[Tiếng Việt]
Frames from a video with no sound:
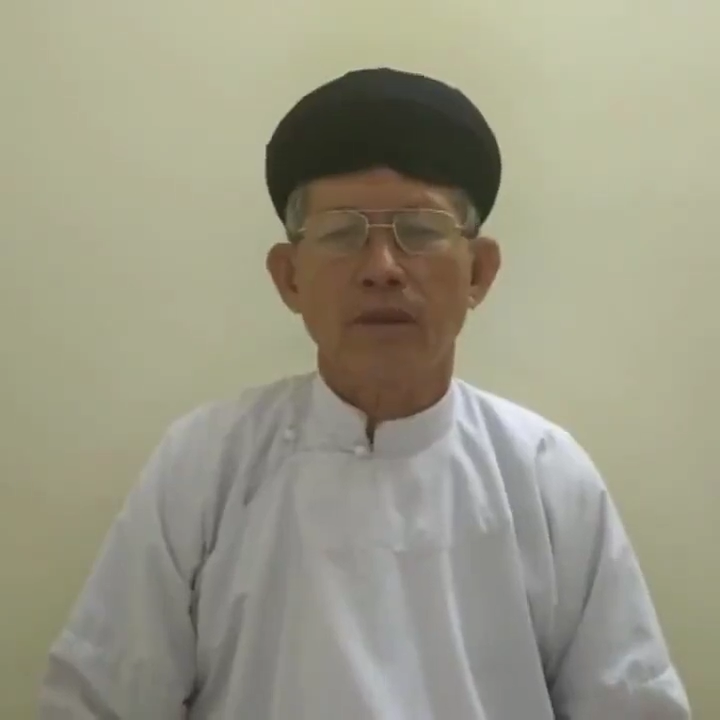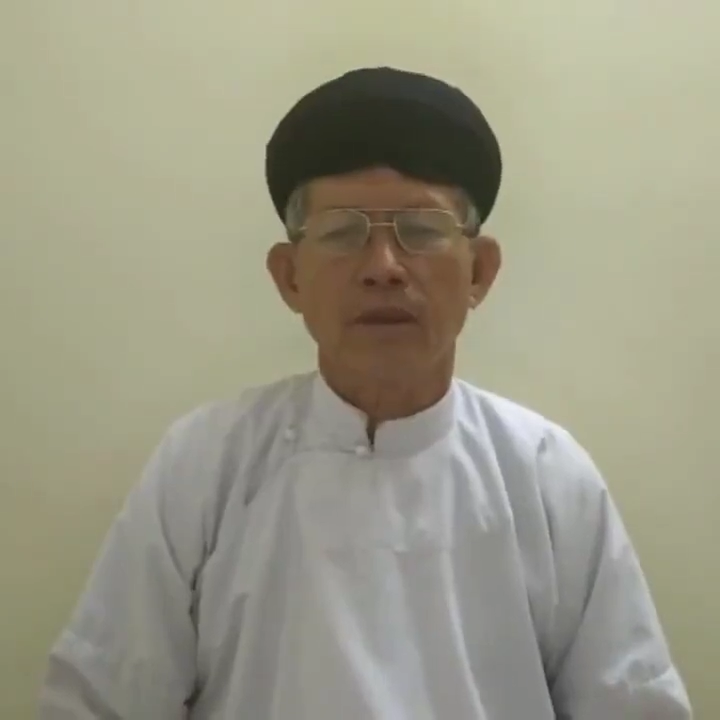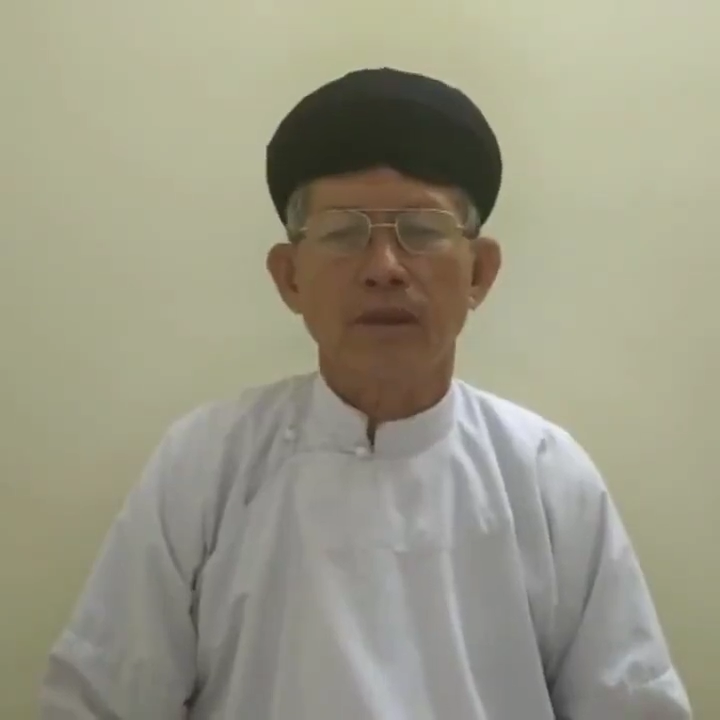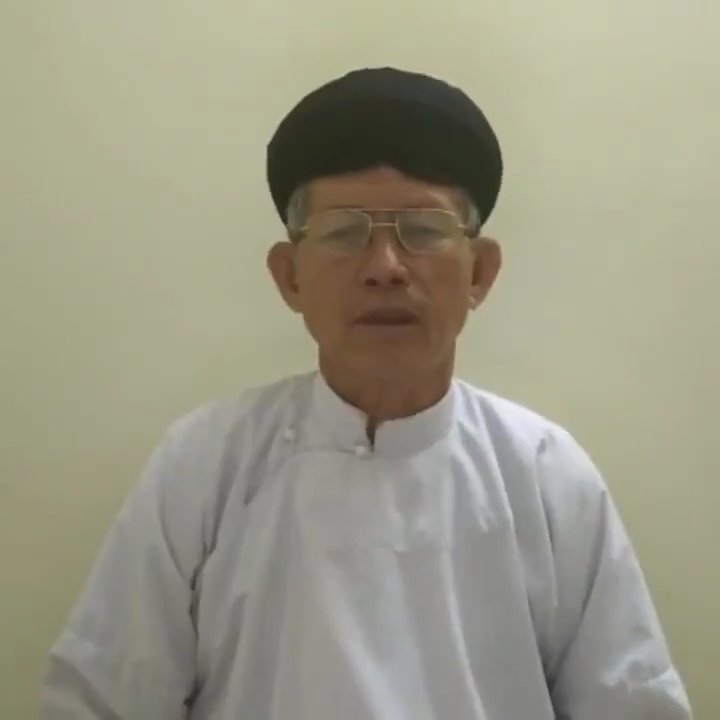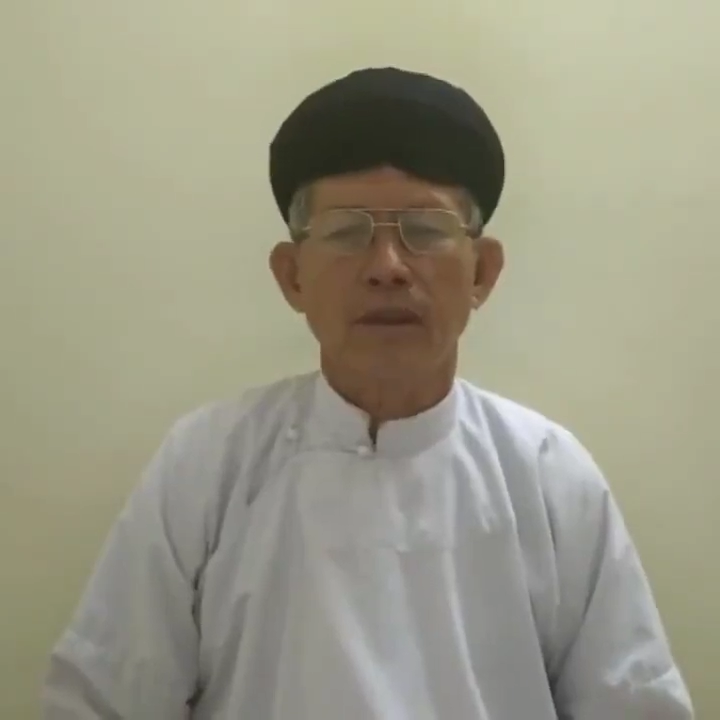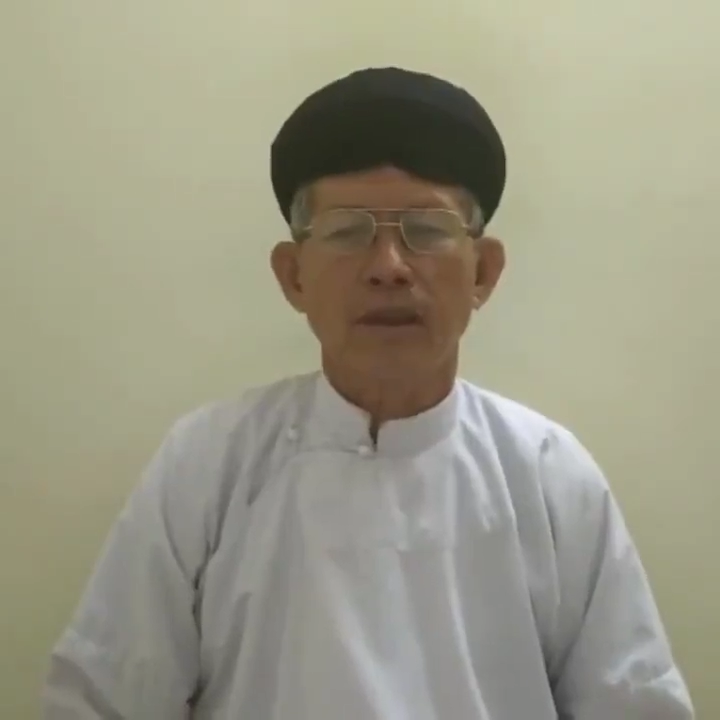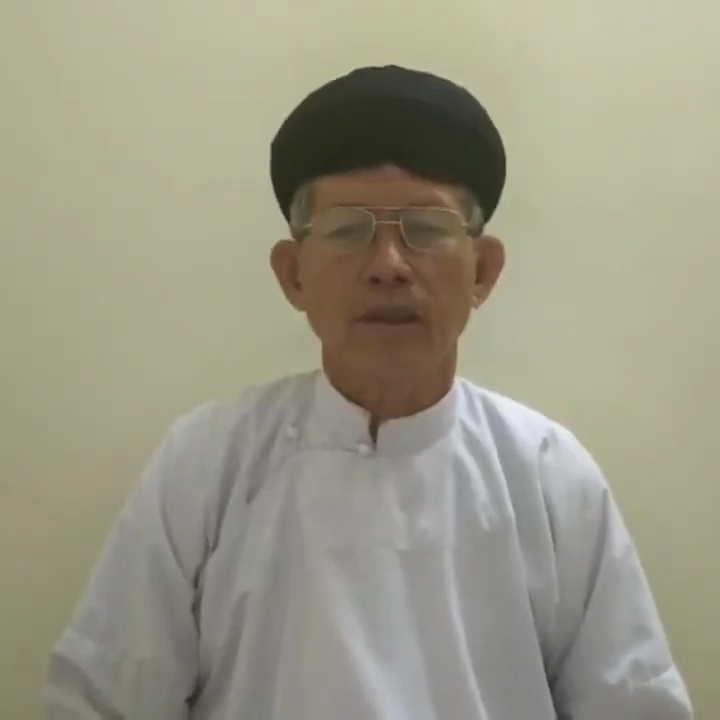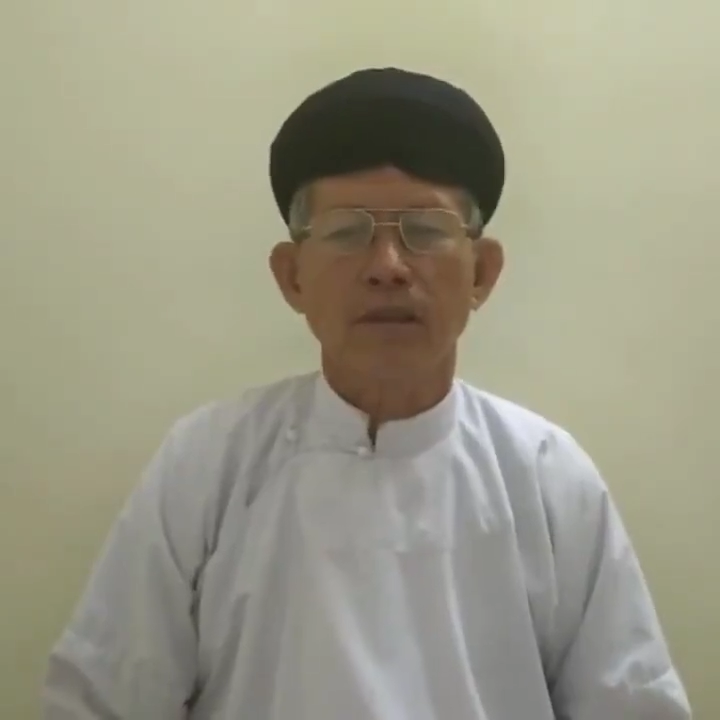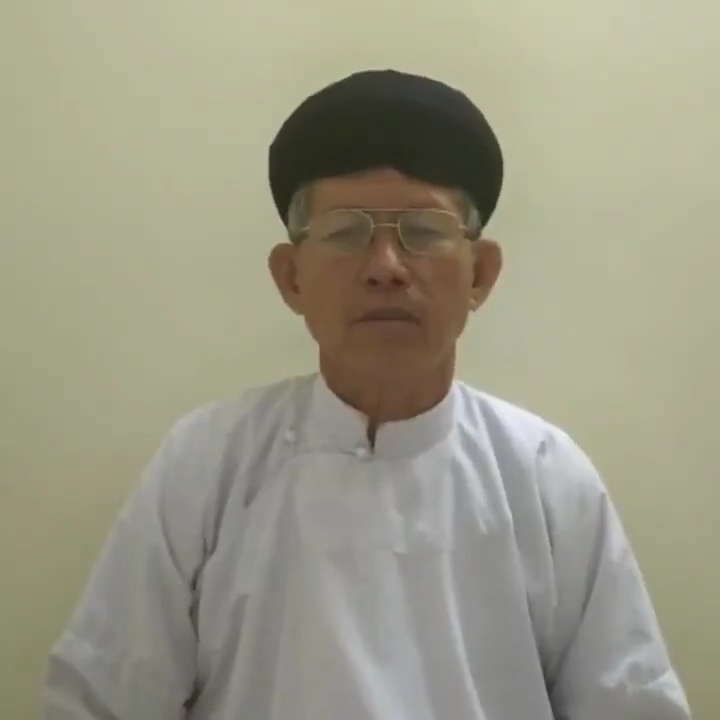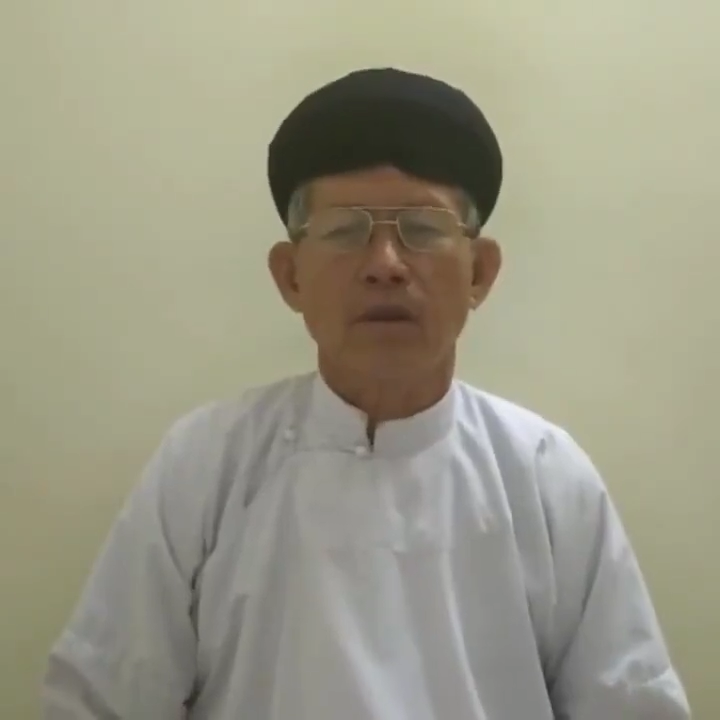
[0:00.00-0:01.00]
những chi
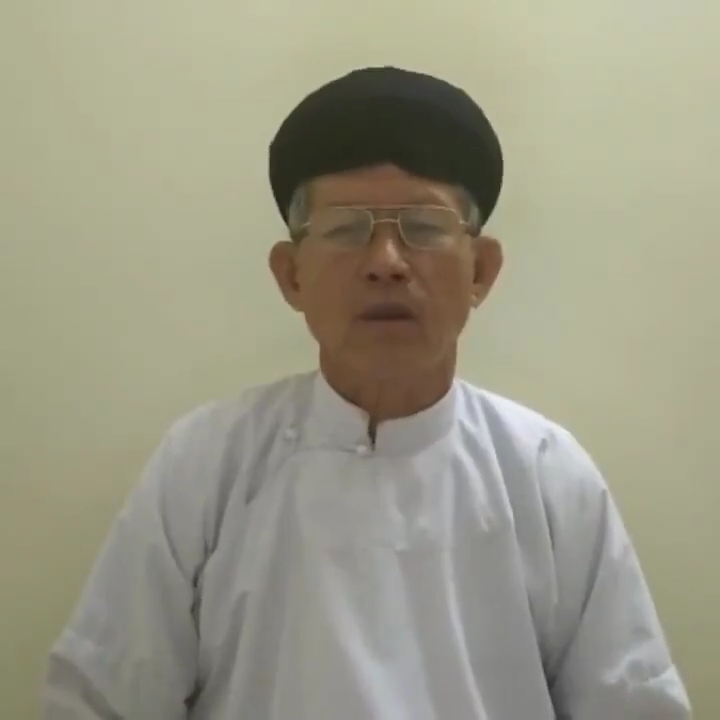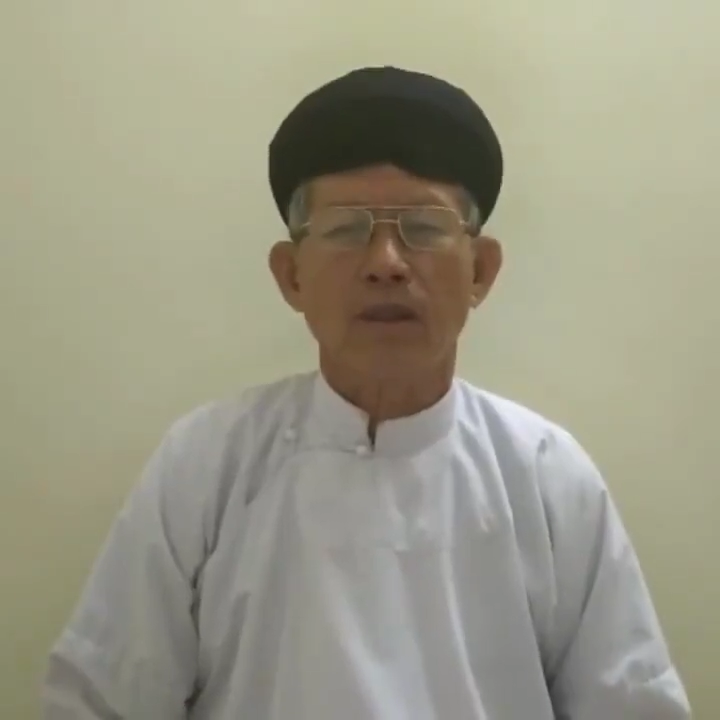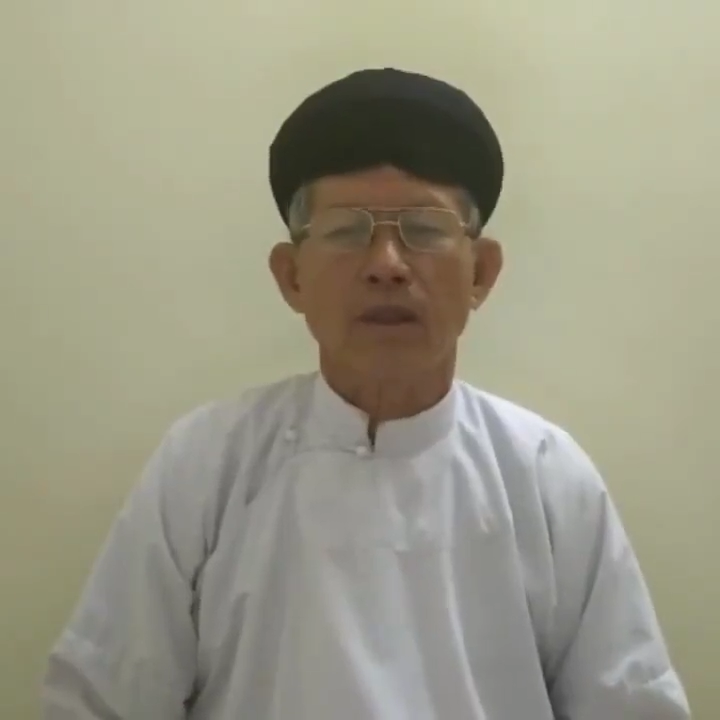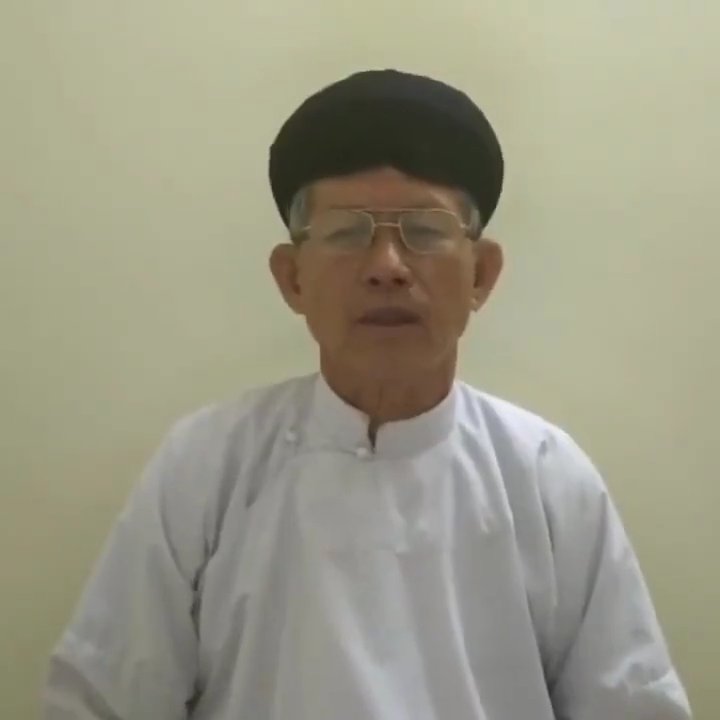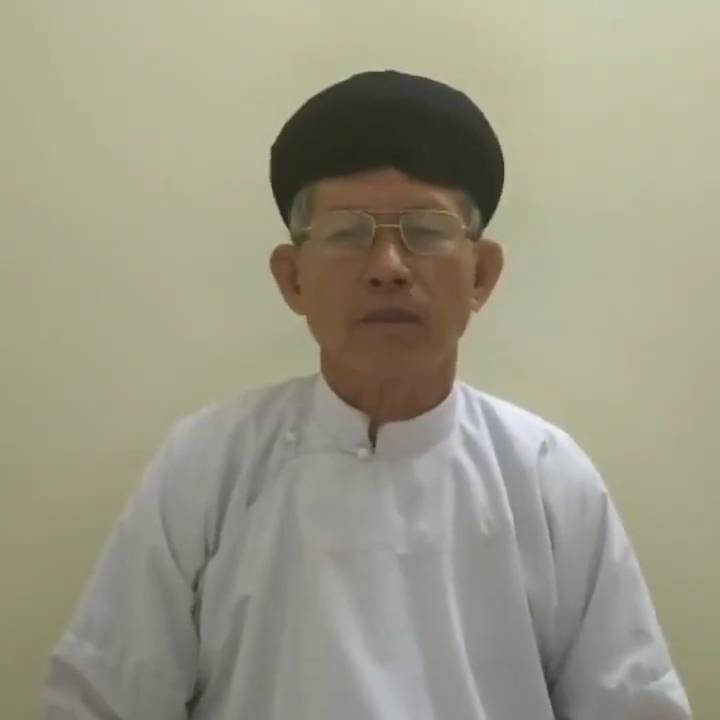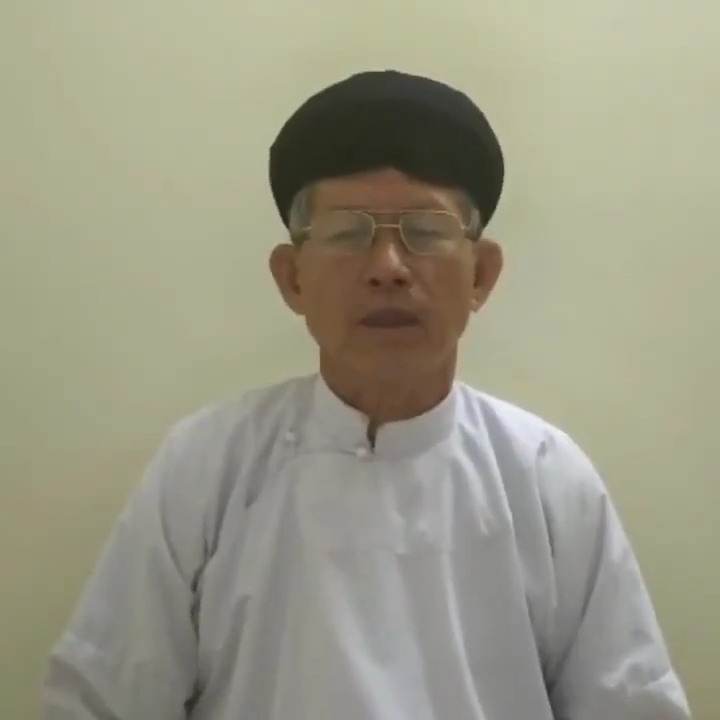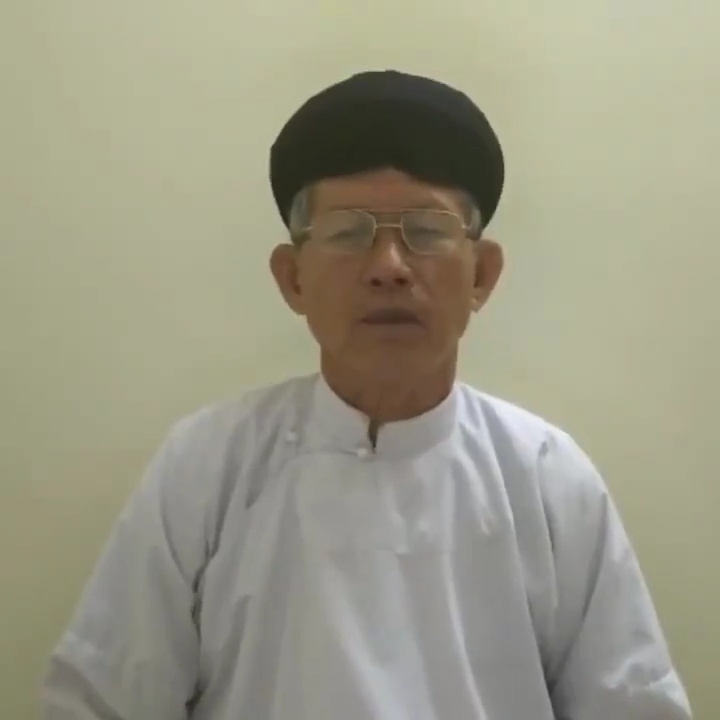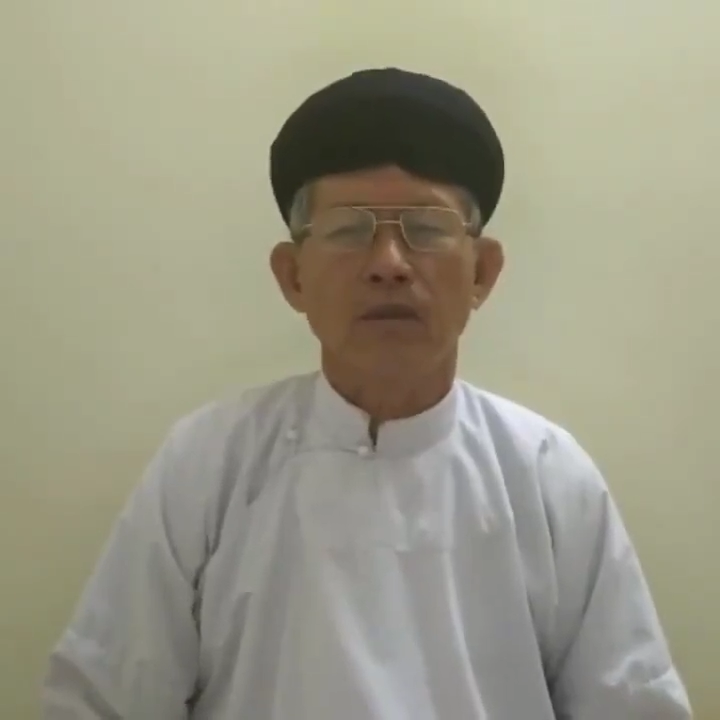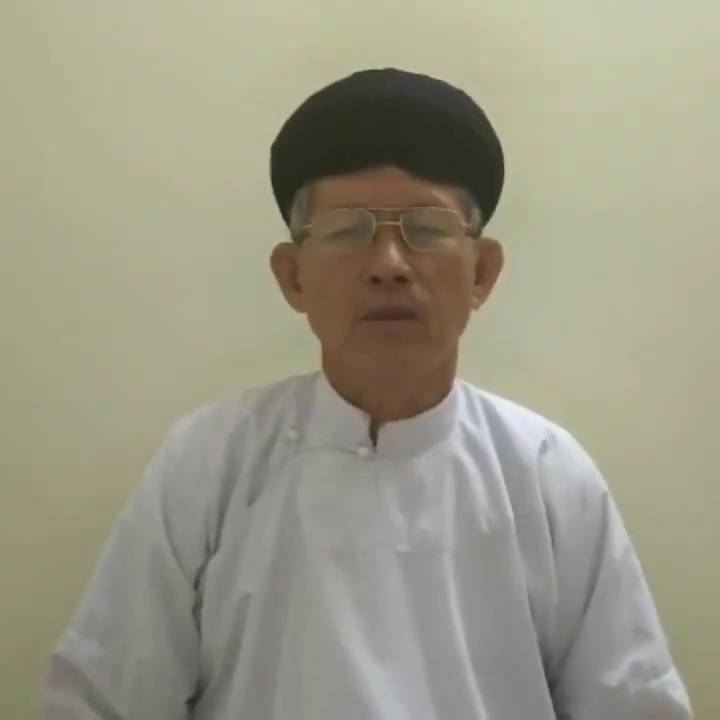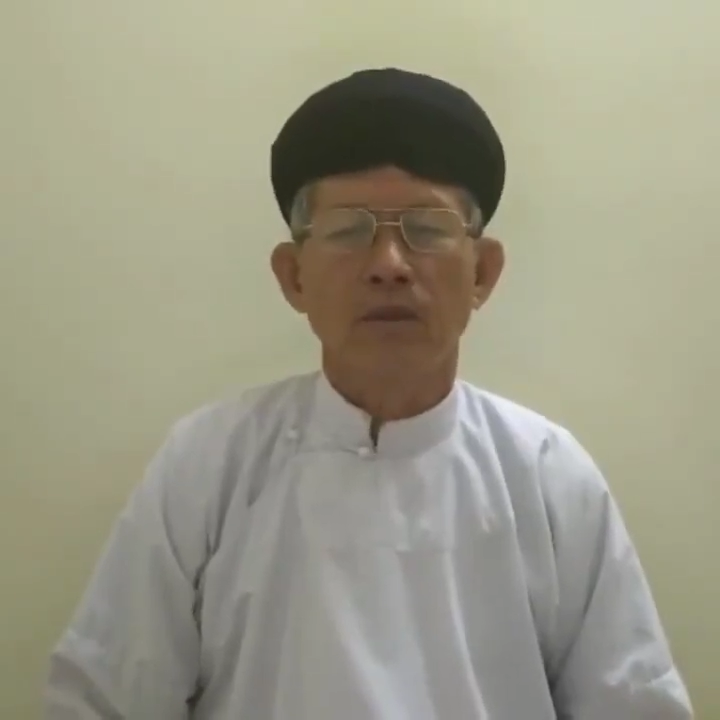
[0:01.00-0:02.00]
tiết mà họ cần tìm
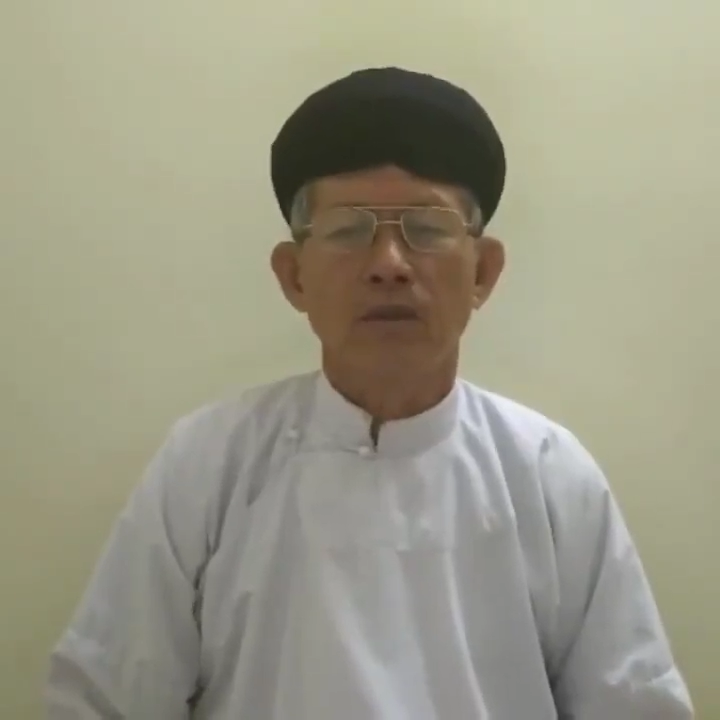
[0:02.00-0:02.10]
hiểu.